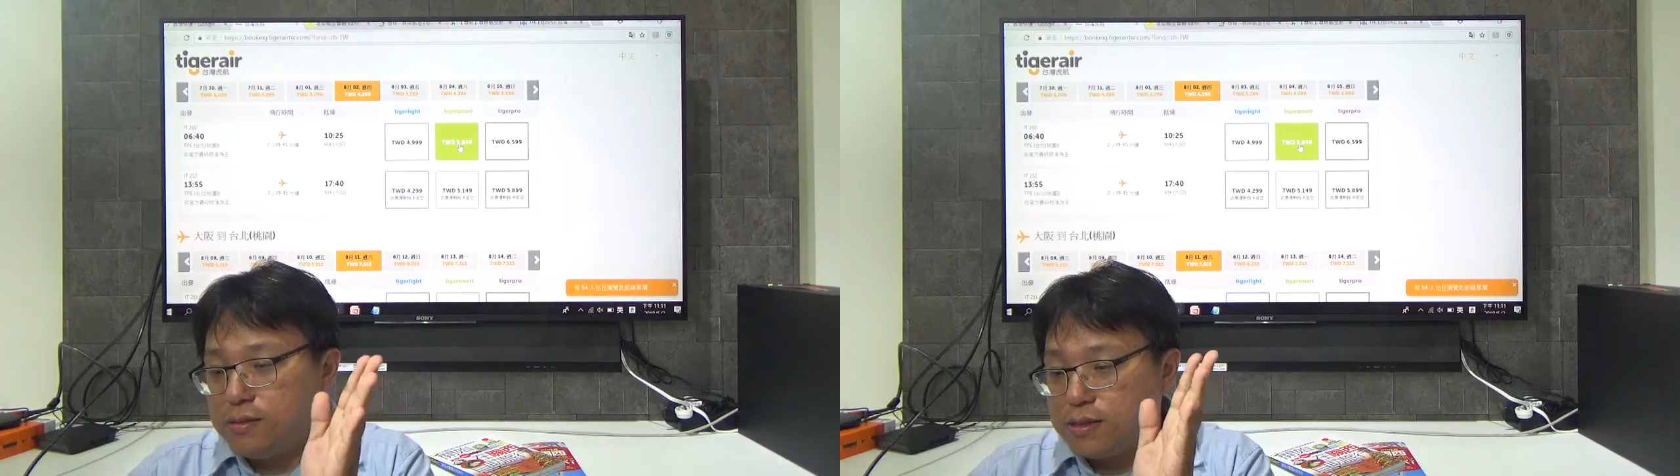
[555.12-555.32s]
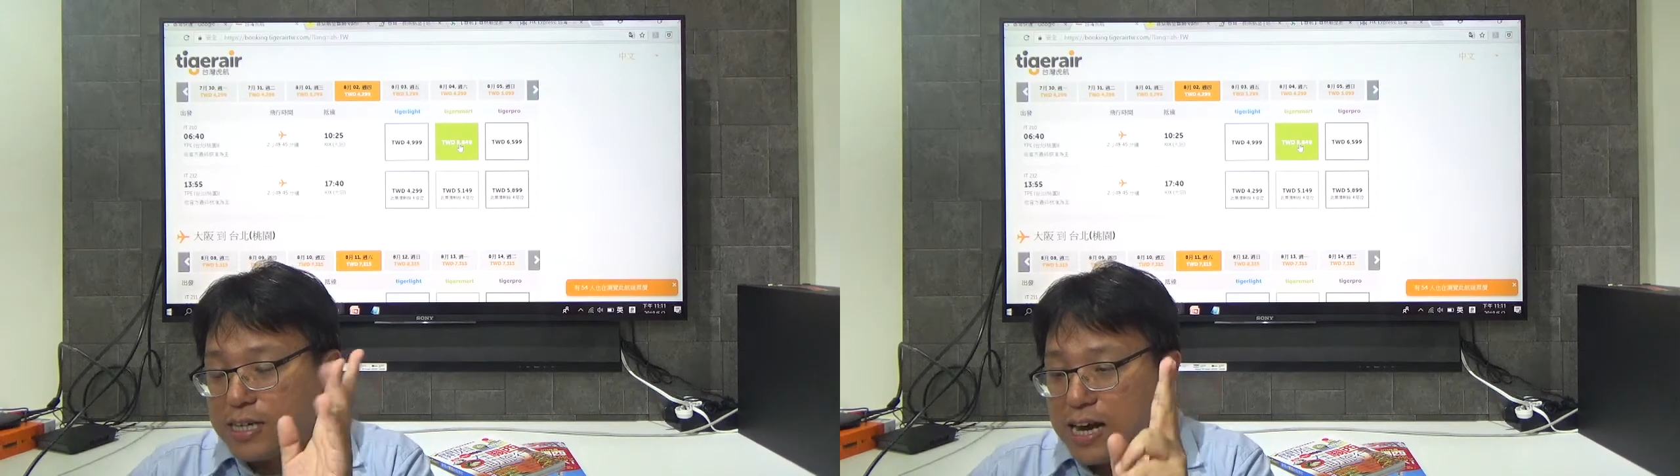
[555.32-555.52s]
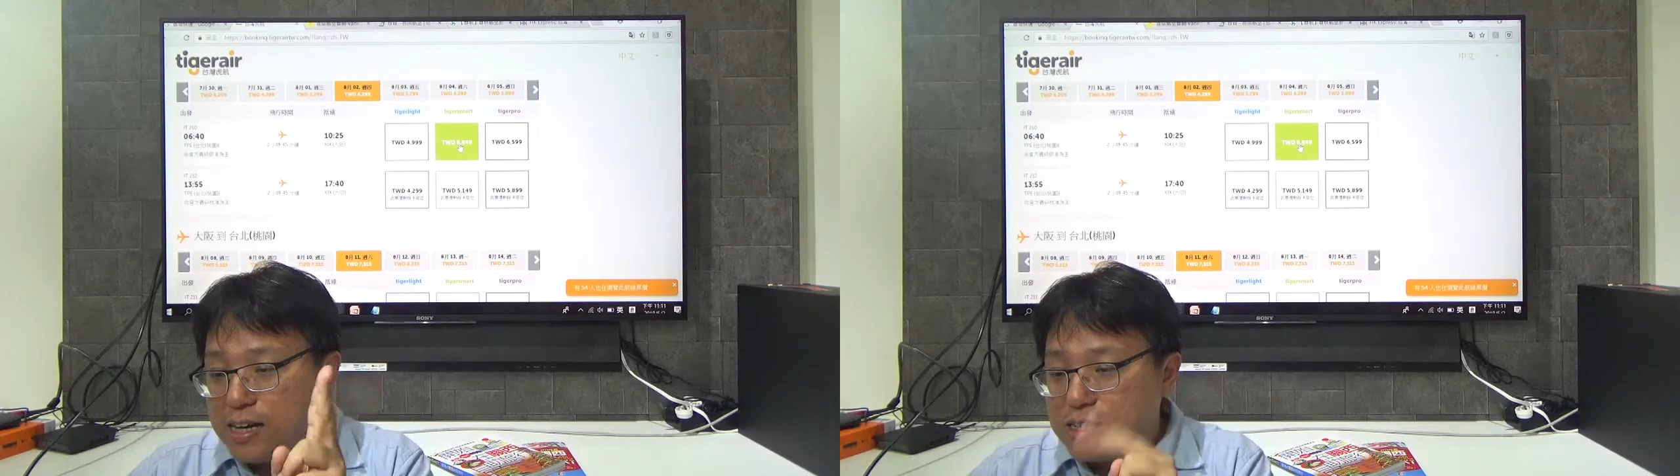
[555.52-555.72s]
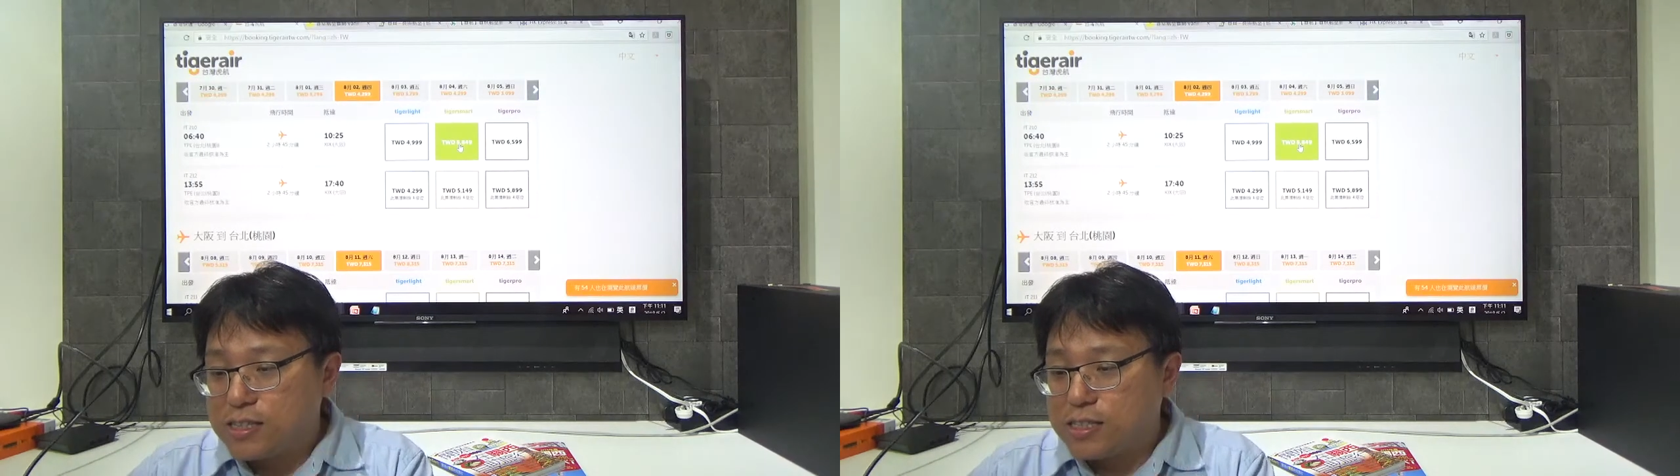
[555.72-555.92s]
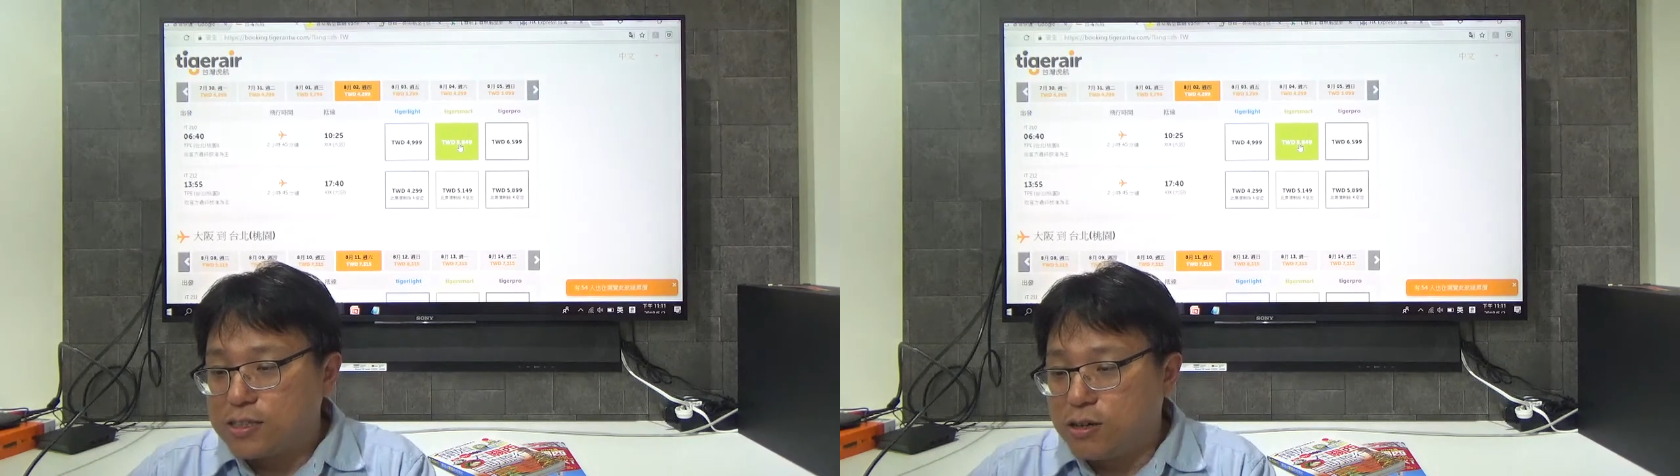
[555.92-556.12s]
加二
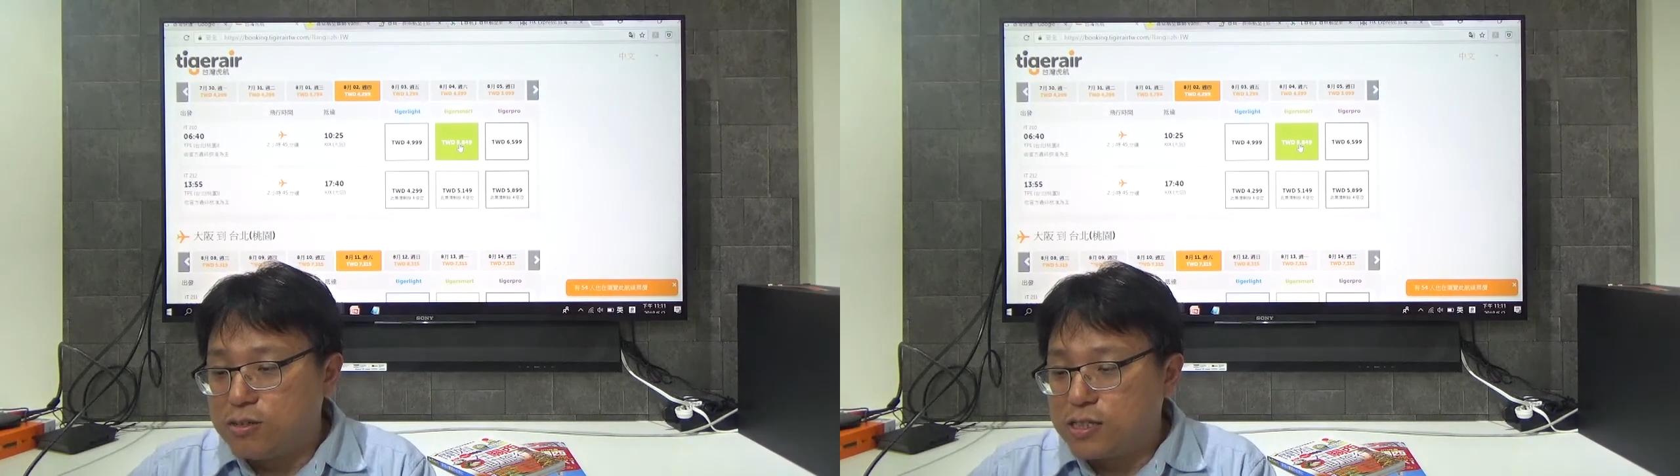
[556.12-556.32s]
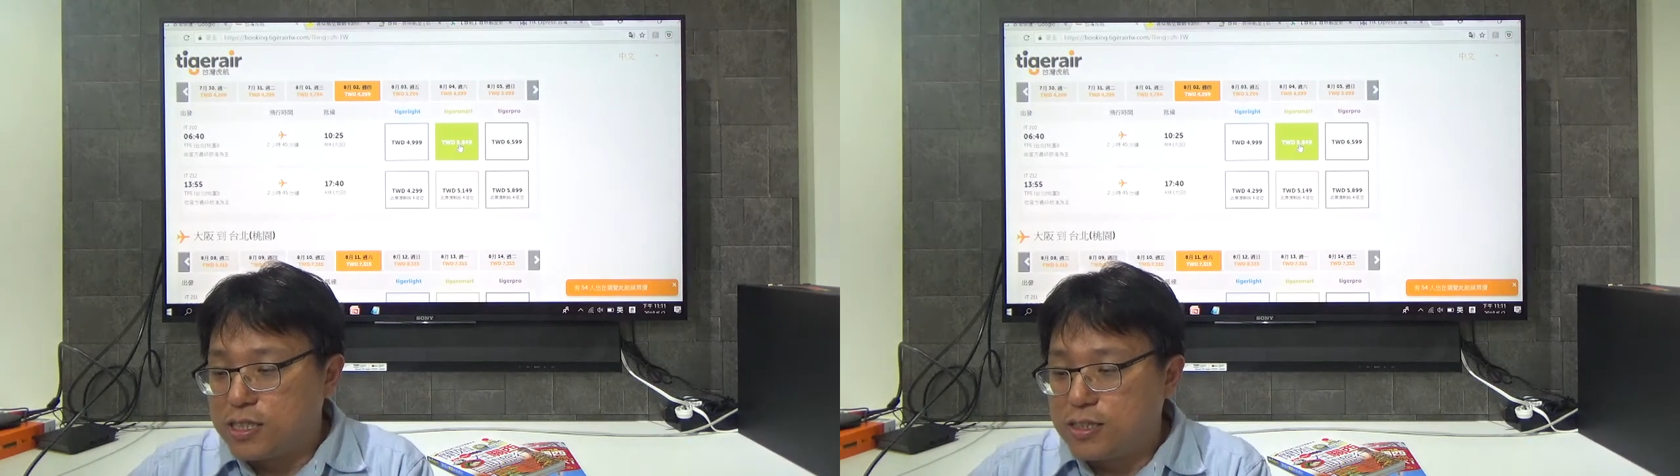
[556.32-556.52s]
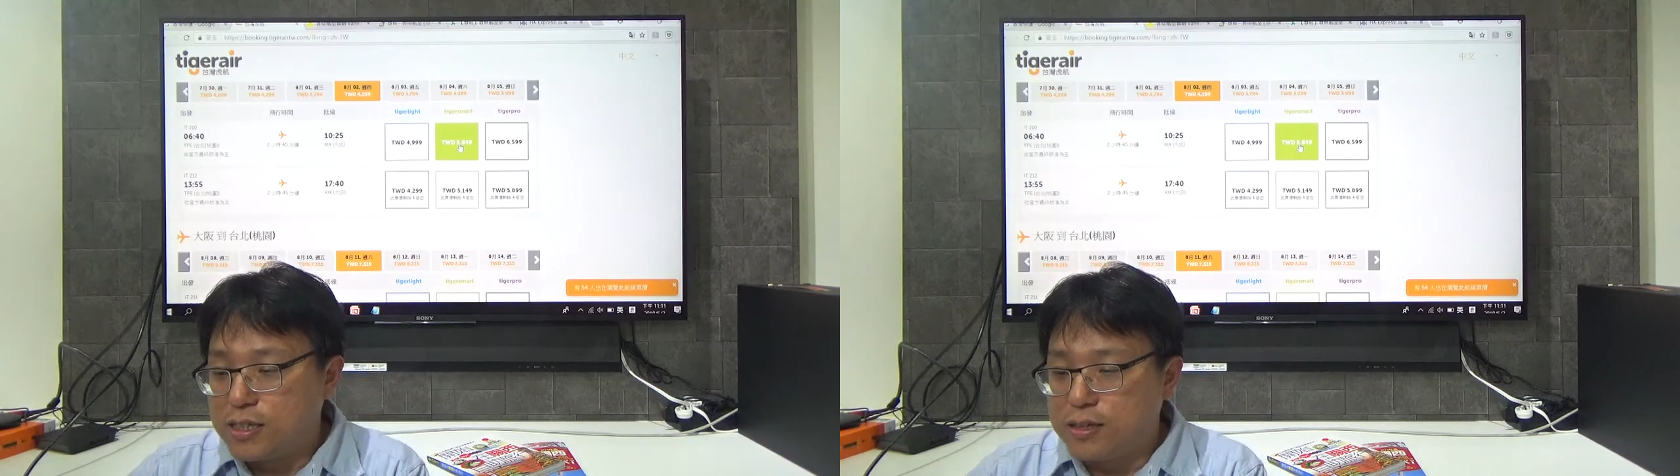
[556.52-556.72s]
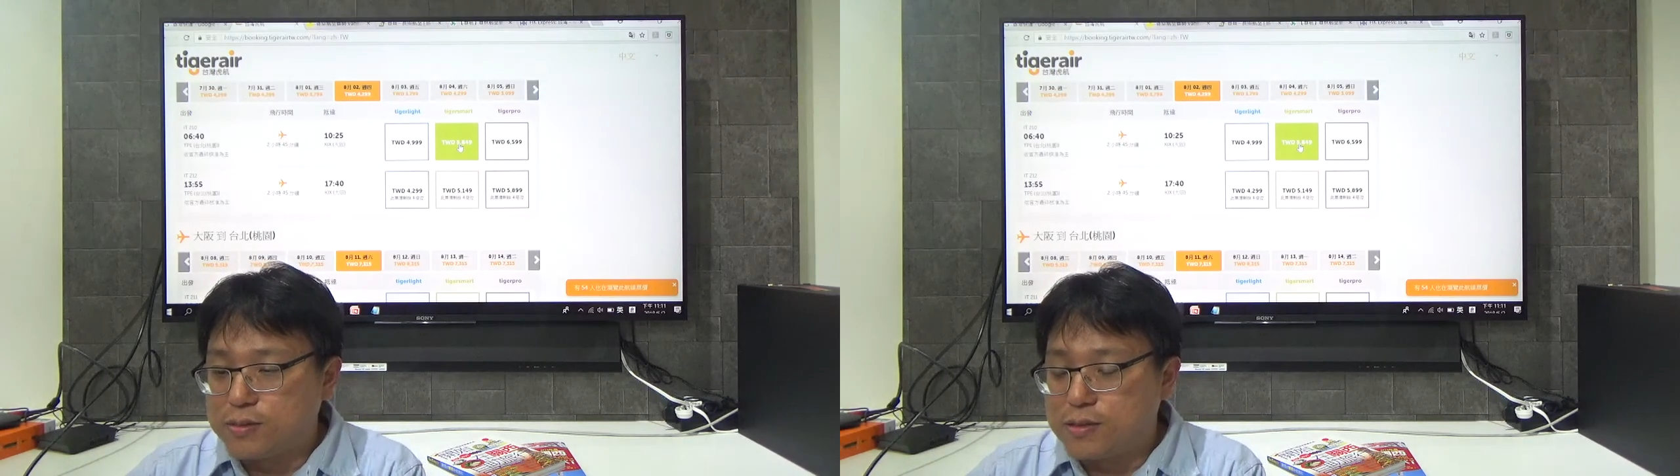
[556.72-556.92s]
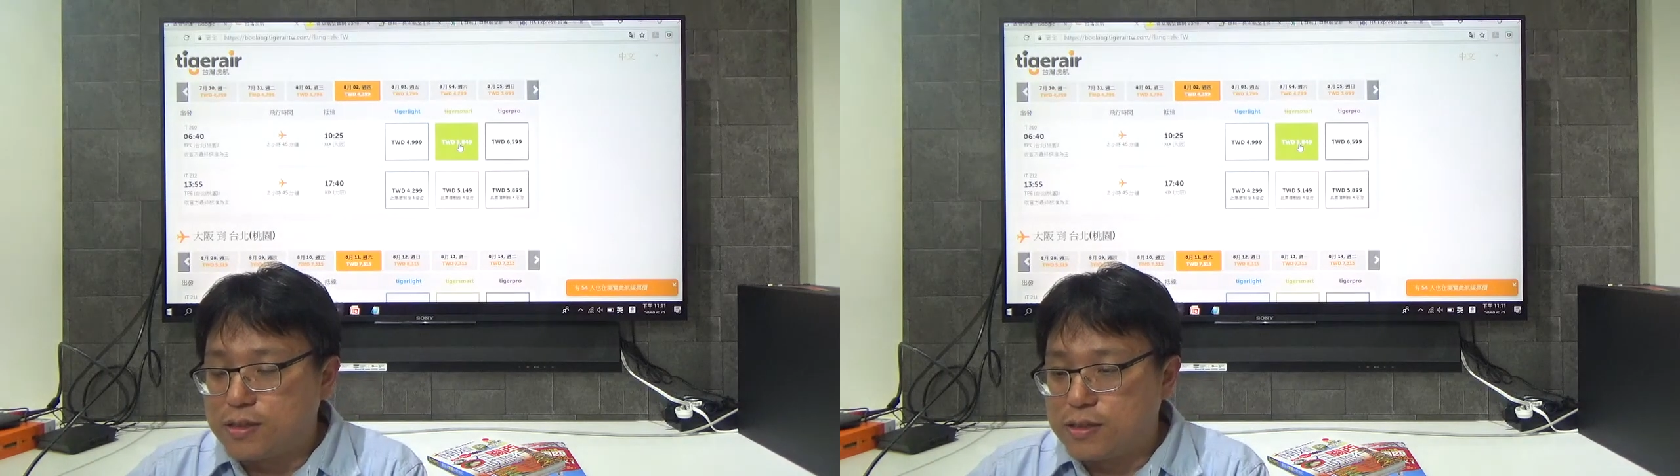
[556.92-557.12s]
十公斤的